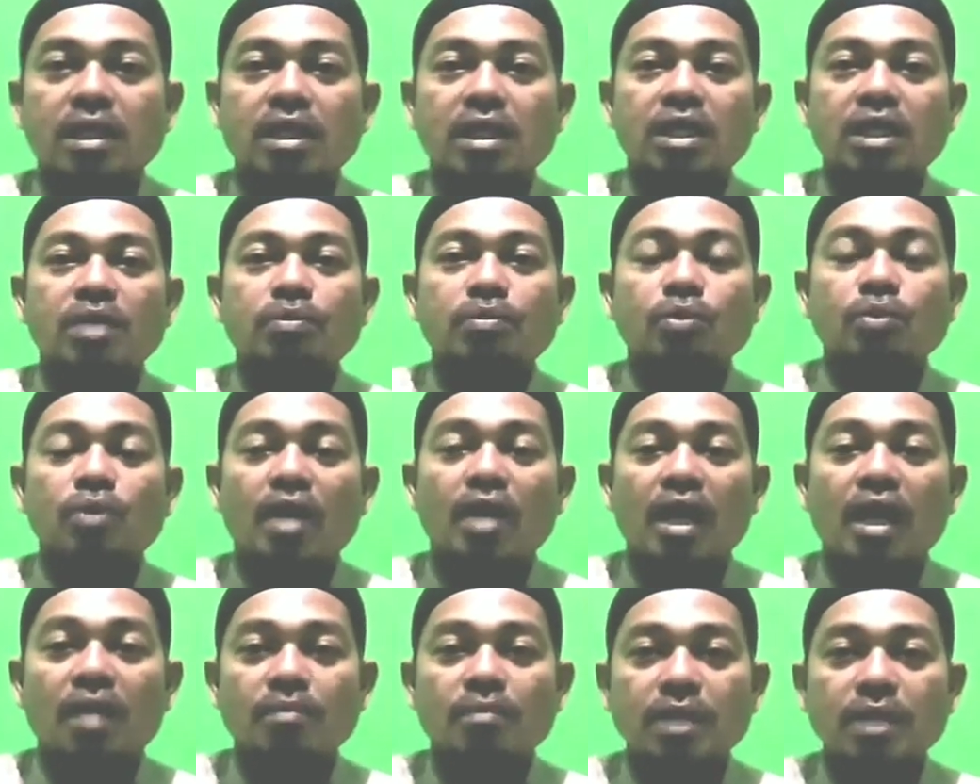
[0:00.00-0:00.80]
ibu
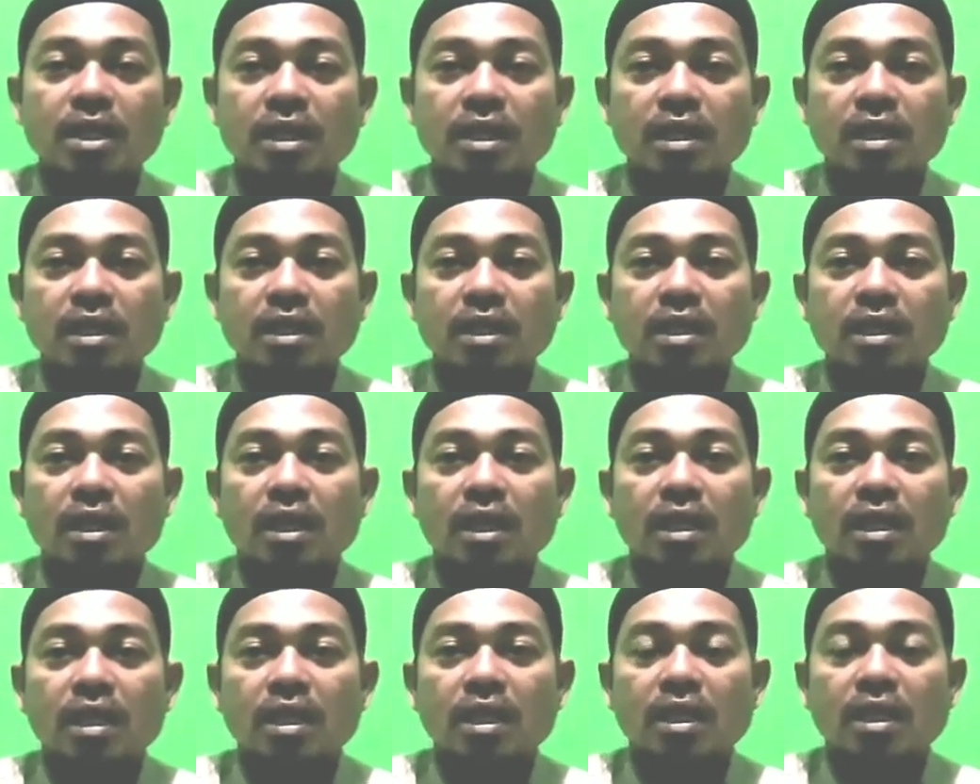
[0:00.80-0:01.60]

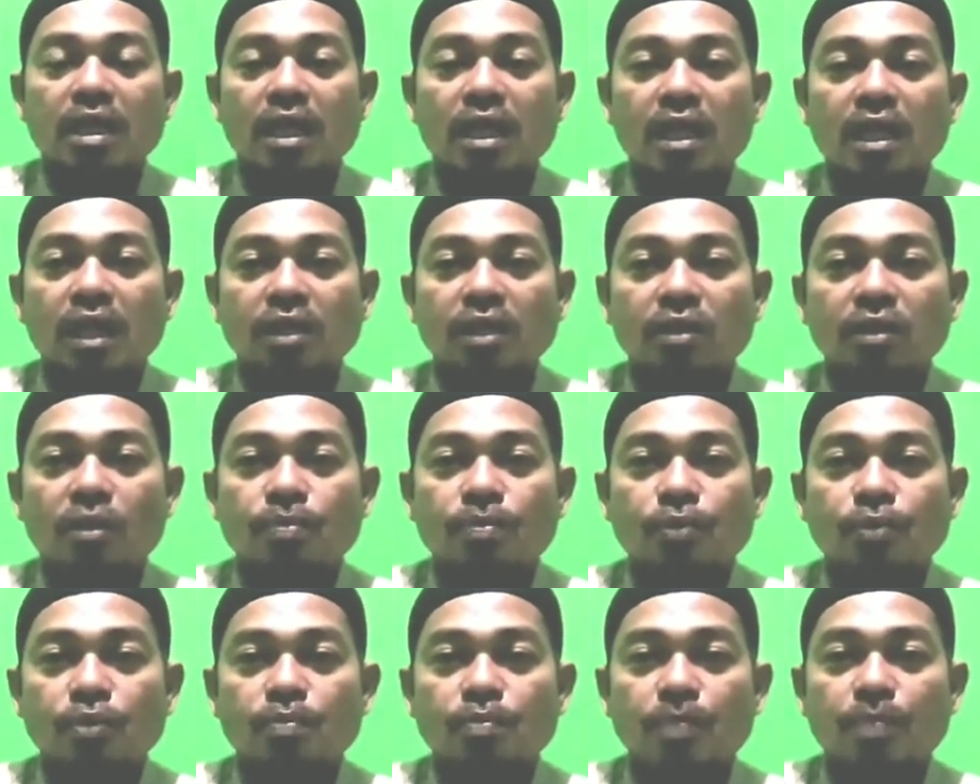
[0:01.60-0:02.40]
hamil dan
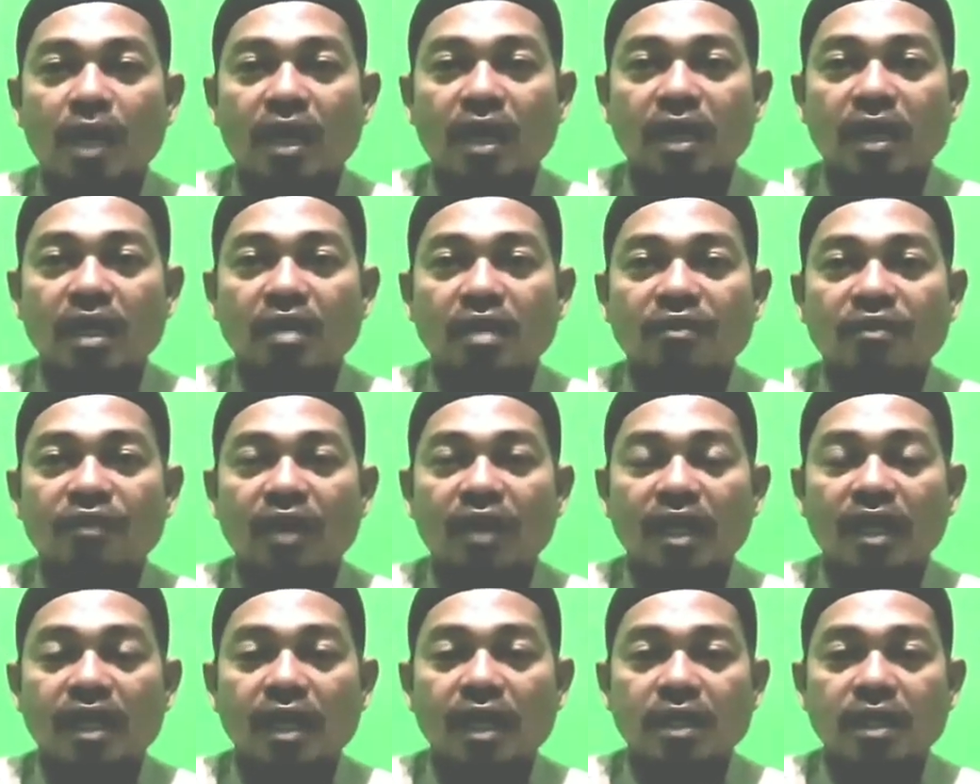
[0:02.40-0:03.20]
ataupun
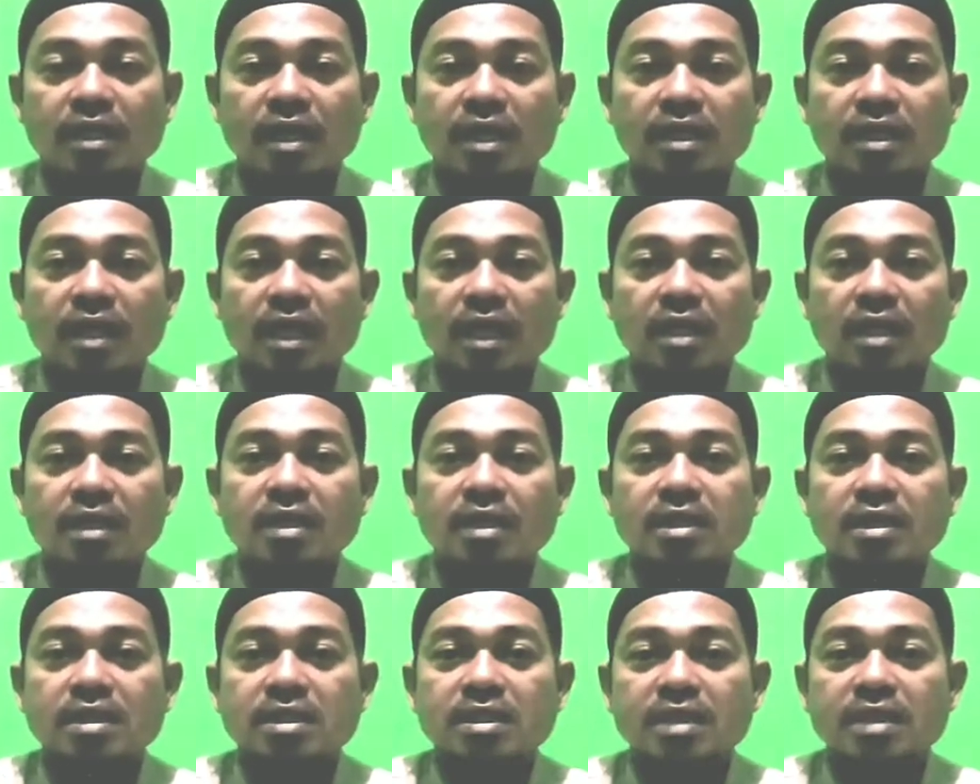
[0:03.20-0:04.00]
pakaian-pakaiannya
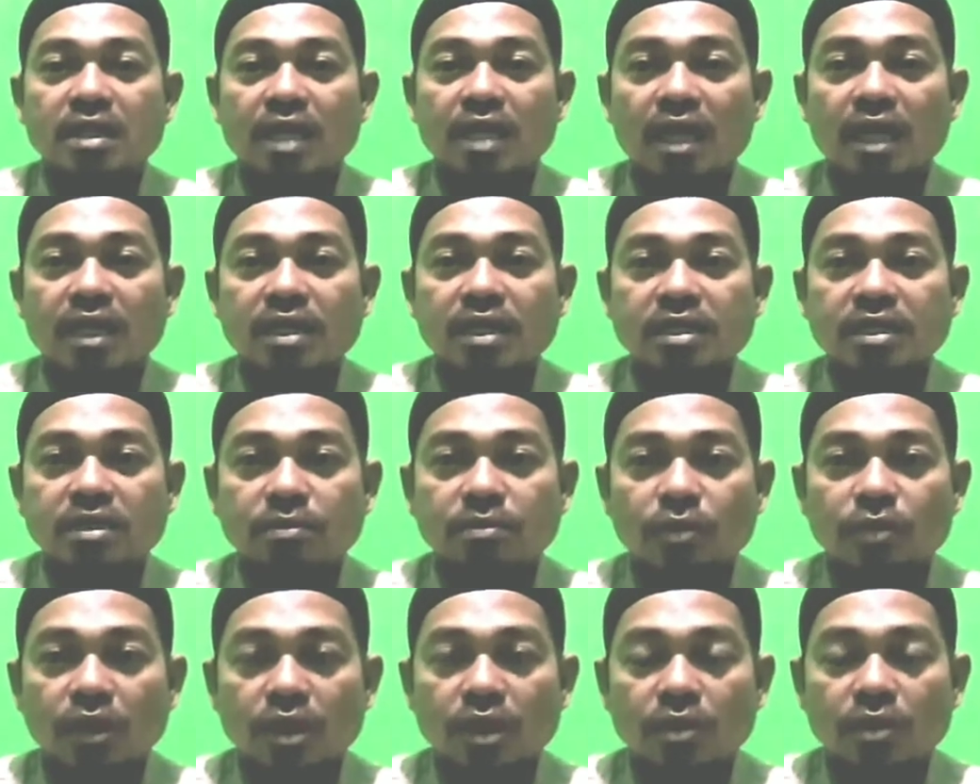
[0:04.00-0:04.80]
yang sedang
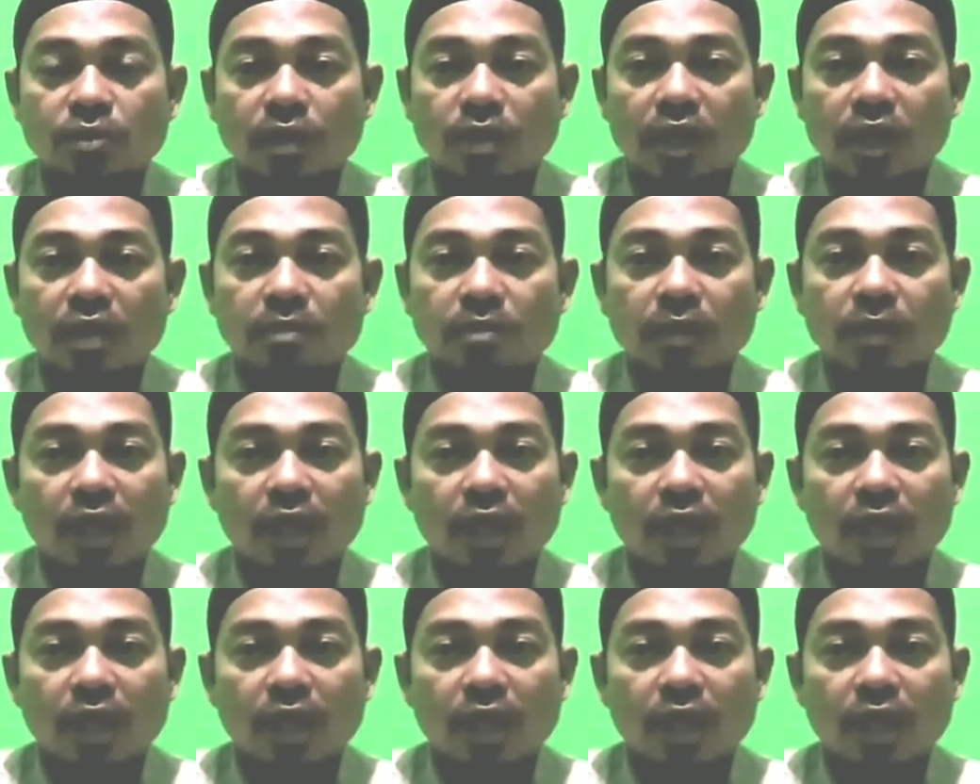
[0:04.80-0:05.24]
dijemur di luar.